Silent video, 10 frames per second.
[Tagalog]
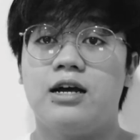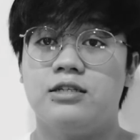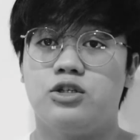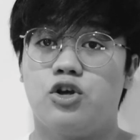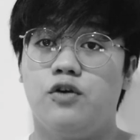
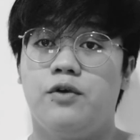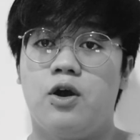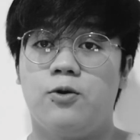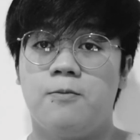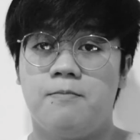nakadiscover
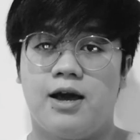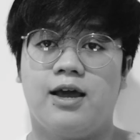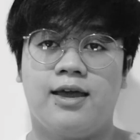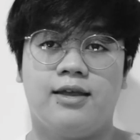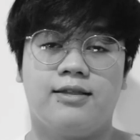ako ng
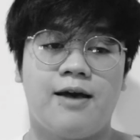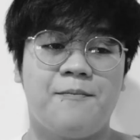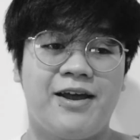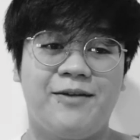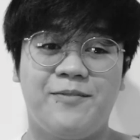bagay na
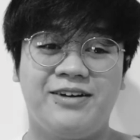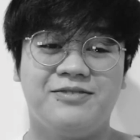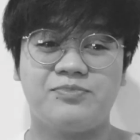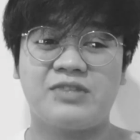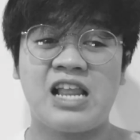para bang
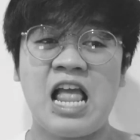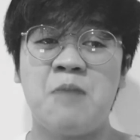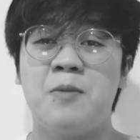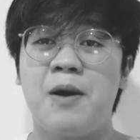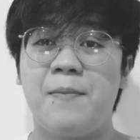
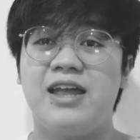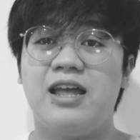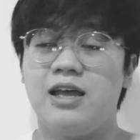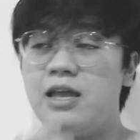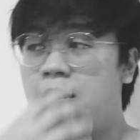mapapa,
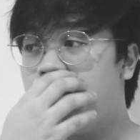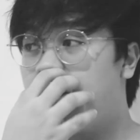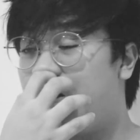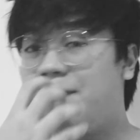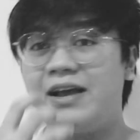
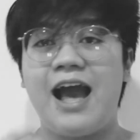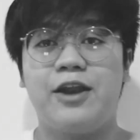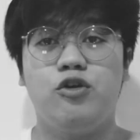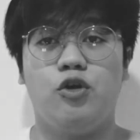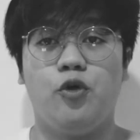
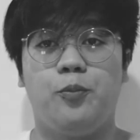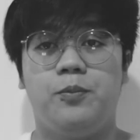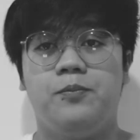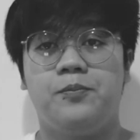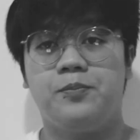mapapagaan ang loob.
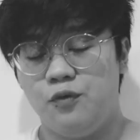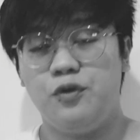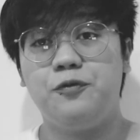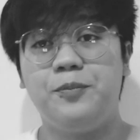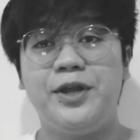
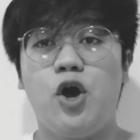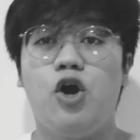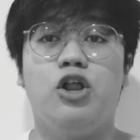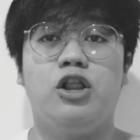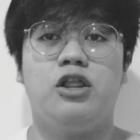We've been
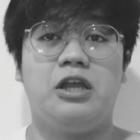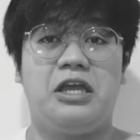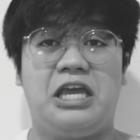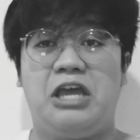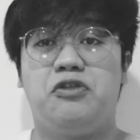all
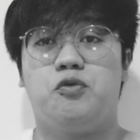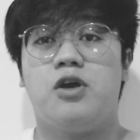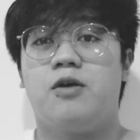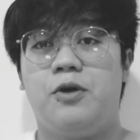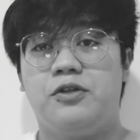hit
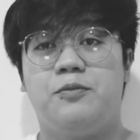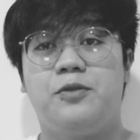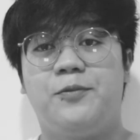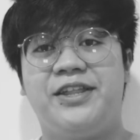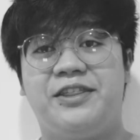rock bottom
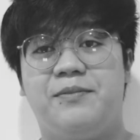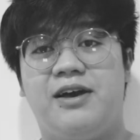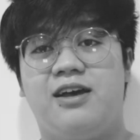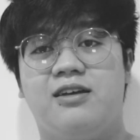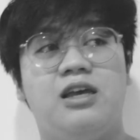naman, di
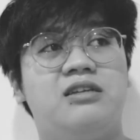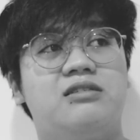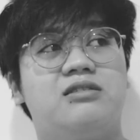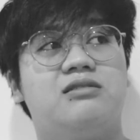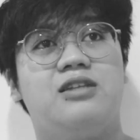ba? And
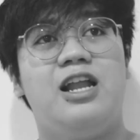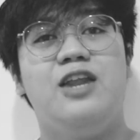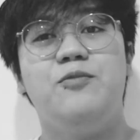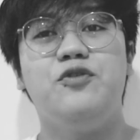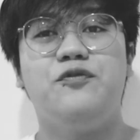
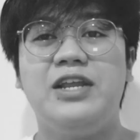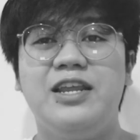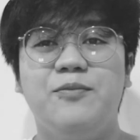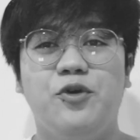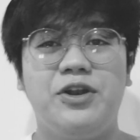alam mo yung
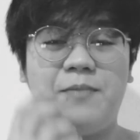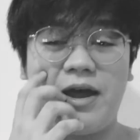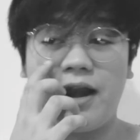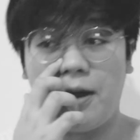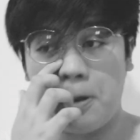feeling mo na
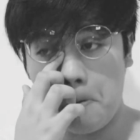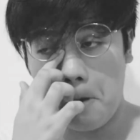parang